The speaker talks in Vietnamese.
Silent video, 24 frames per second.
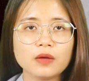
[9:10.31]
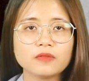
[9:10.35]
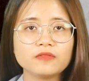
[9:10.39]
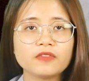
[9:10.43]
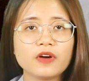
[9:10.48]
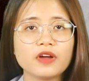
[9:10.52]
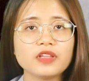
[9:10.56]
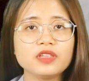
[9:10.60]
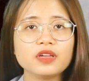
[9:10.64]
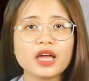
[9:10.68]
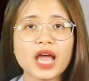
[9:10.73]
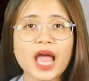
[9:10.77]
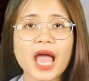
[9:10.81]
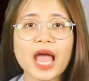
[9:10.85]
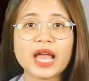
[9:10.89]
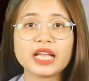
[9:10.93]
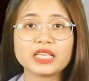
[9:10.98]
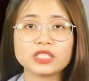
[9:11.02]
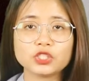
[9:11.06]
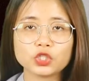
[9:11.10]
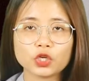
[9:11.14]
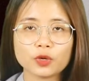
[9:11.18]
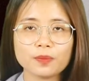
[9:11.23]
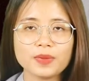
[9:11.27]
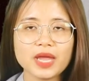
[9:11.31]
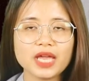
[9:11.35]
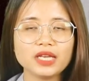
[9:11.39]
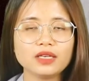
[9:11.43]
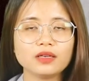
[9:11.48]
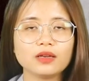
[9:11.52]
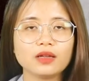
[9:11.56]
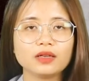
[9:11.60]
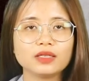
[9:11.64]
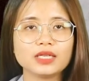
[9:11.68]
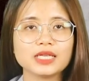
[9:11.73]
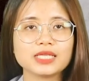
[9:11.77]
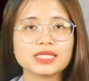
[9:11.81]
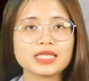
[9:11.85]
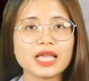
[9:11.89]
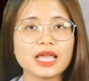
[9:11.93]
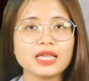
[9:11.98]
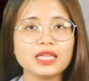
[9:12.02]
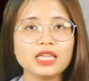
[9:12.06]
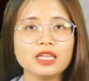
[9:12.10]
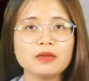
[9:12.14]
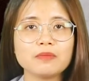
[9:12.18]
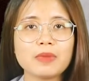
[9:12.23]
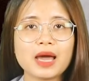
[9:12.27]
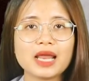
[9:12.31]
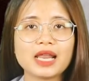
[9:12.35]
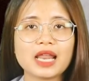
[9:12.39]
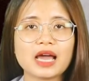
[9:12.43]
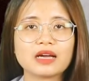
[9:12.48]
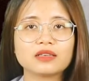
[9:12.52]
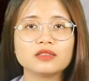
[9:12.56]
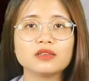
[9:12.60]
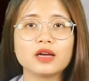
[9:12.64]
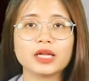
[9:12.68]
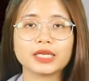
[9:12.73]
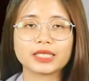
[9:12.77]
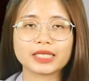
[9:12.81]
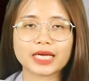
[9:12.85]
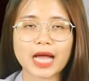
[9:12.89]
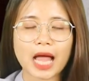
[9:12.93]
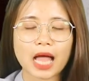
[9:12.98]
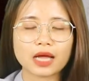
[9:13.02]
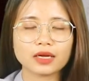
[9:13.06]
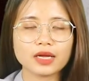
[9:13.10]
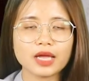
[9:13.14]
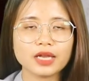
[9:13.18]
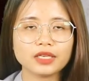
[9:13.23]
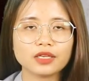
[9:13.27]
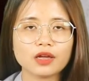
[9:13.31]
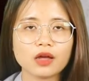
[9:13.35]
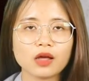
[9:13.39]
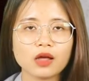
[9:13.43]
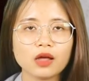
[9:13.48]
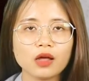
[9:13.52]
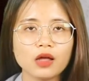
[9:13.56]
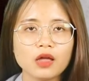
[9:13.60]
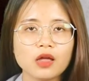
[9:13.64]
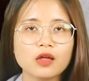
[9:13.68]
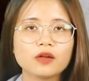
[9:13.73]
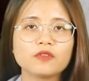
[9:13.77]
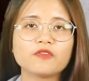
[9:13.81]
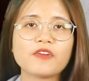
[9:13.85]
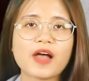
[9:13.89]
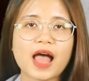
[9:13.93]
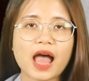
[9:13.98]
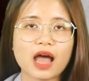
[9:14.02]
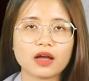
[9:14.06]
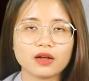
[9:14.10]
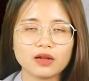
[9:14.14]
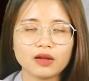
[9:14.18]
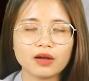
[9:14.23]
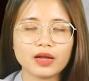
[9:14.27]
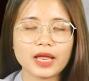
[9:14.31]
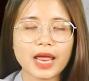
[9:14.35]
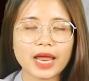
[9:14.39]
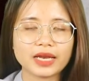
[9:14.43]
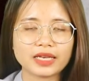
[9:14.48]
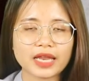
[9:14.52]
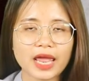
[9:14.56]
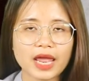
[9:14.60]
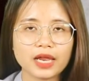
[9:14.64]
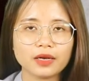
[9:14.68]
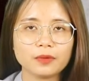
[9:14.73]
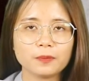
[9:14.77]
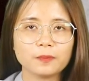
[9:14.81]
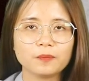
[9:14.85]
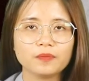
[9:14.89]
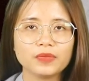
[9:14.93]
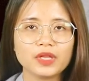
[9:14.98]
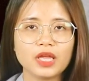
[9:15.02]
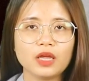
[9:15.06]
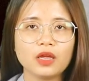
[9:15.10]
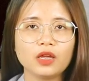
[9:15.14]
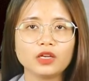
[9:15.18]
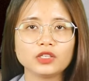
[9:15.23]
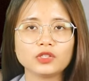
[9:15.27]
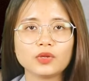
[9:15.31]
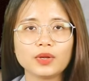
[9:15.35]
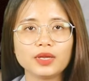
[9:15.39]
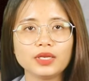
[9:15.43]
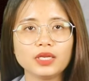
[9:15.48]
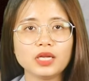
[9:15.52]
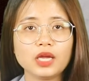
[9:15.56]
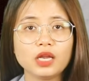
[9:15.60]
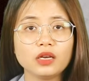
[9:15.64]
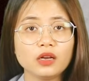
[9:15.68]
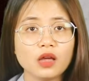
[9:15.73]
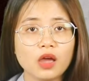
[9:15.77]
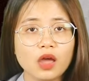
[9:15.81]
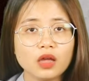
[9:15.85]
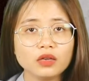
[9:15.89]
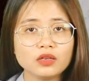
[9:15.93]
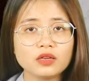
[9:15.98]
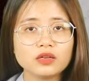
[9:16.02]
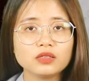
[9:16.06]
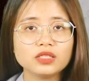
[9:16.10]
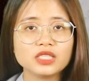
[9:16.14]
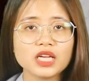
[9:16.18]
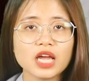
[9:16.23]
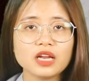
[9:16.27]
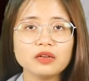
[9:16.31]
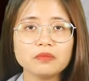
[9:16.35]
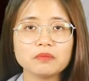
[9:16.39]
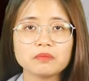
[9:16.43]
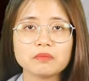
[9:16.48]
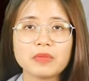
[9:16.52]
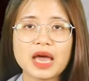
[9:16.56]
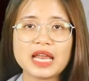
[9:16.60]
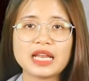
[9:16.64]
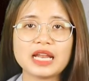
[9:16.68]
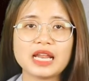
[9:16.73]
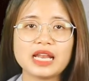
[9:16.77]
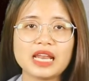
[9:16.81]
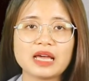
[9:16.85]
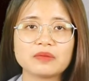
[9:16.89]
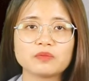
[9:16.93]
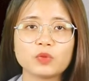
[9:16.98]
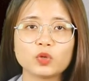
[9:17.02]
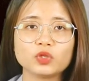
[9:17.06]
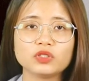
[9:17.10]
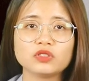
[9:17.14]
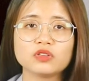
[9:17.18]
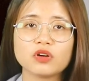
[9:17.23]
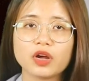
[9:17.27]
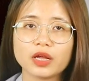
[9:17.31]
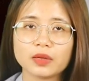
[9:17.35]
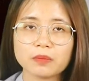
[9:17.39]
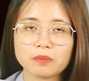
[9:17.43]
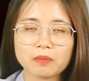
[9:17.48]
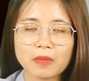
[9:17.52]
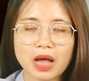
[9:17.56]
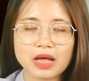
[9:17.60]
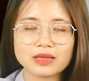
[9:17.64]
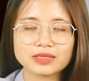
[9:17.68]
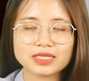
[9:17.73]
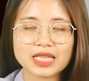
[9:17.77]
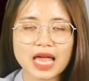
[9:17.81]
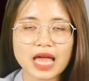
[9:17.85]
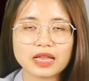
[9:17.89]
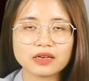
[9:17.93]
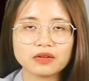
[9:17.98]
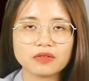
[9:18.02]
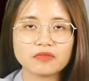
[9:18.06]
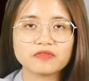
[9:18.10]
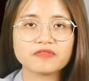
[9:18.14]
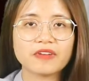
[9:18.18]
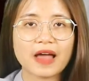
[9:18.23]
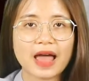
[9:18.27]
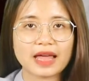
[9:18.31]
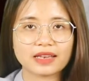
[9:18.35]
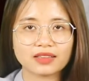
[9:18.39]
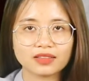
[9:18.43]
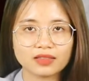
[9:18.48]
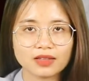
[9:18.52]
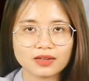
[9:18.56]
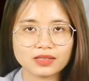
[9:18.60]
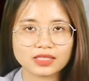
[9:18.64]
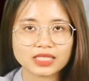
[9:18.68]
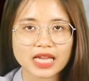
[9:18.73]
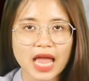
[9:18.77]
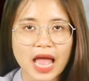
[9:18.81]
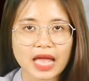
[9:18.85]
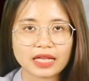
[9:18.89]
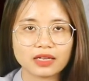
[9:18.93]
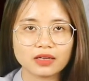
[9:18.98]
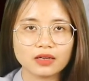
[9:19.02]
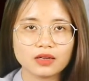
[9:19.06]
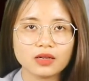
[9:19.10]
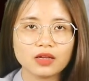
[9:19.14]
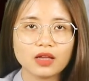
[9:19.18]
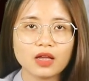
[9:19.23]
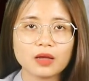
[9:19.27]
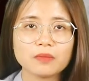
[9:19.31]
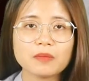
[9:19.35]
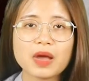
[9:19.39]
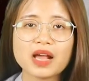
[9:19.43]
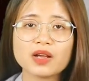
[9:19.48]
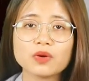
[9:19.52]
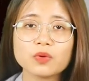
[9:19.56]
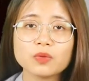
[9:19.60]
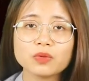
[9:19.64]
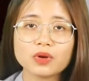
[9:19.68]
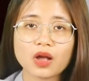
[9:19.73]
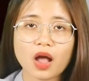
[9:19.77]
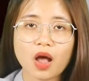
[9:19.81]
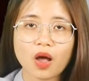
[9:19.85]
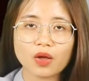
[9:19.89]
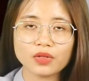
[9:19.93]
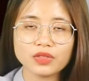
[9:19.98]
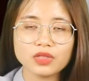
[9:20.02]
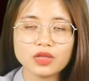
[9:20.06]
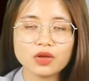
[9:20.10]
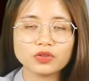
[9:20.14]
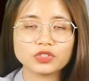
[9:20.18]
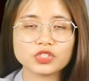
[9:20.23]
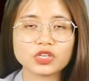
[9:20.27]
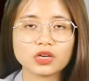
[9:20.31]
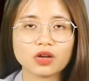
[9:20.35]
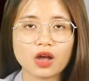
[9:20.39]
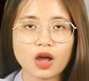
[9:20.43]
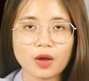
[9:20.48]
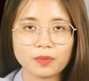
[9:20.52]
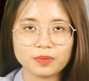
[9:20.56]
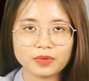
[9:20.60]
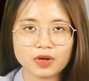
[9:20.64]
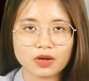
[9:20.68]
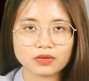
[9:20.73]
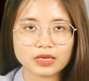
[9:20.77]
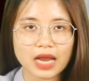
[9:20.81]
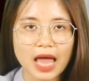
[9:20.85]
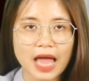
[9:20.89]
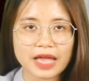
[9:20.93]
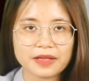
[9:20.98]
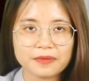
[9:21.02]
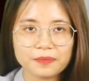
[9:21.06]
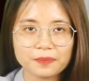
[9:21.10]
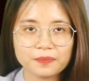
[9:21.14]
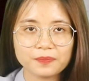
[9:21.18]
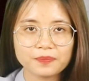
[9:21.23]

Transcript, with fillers: Với những ai chưa biết thì sẽ nghĩ bạn là người khá ngây thơ và hơi e thẹn. Tuy nhiên, thực chất bạn lại là một người bạo dạn và từng trải. Bạn cũng có nhiều trường hợp ngược lại.